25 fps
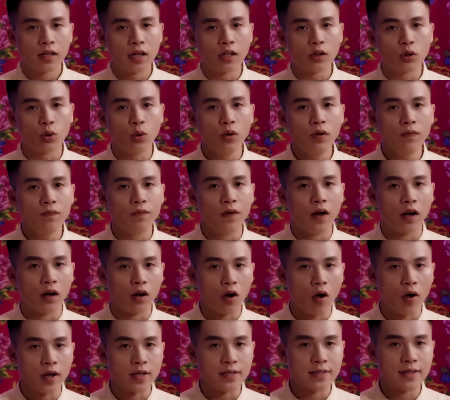Cái túi vừa
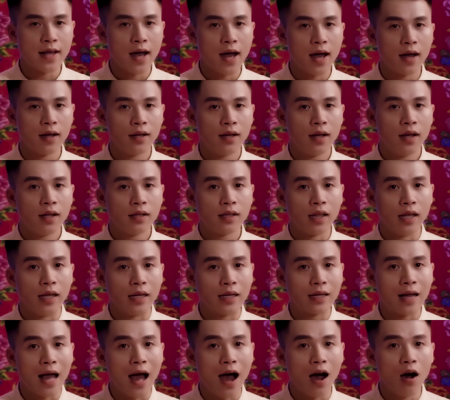lòi ra
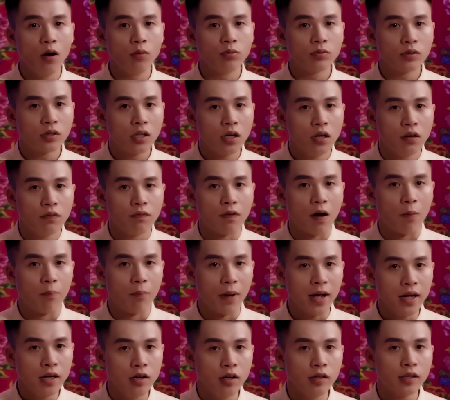thì cả ông Tư và
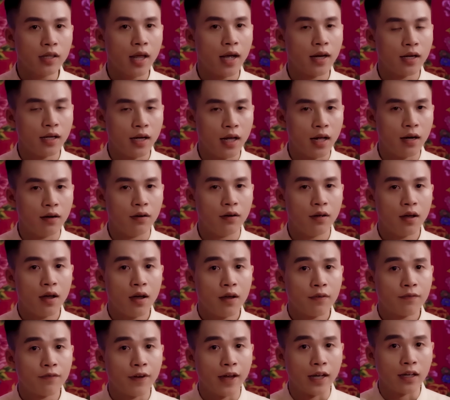mấy đứa thanh niên
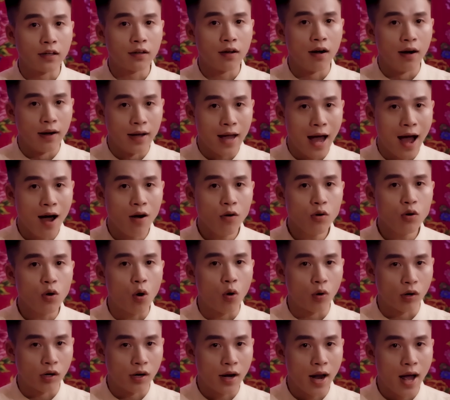phải cởi áo
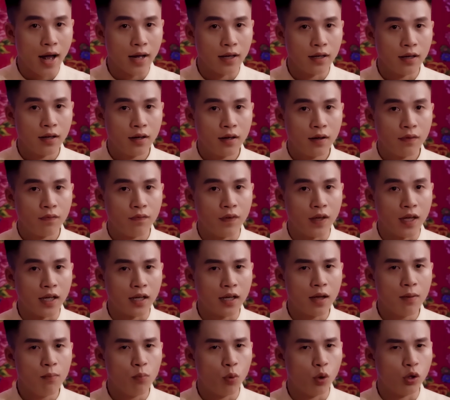cột lại
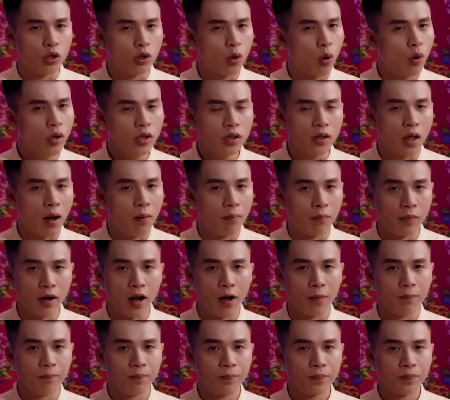vì cái mùi thối tẩm
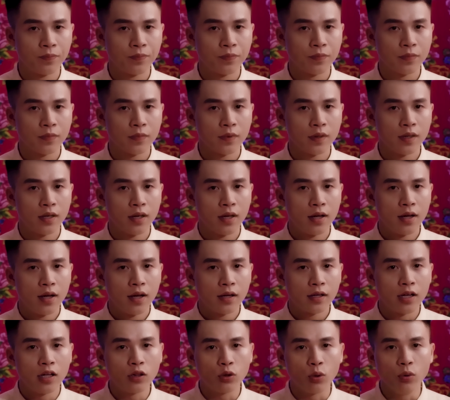lợm.
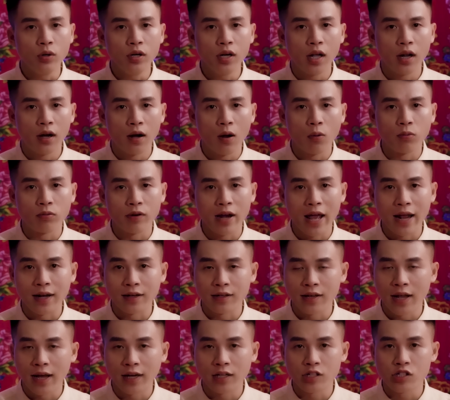Cái túi ni lông
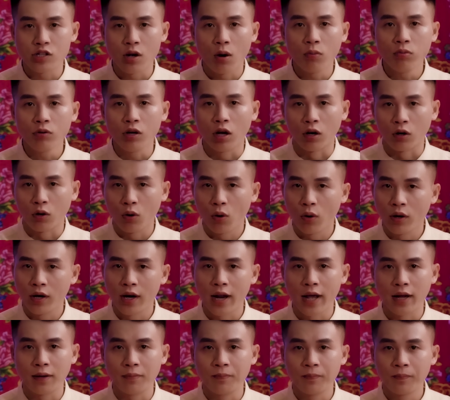đen nhanh chóng được lôi
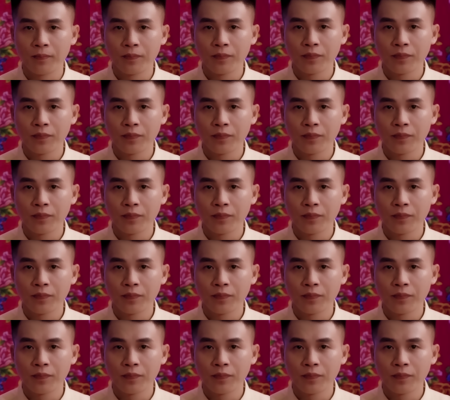lên,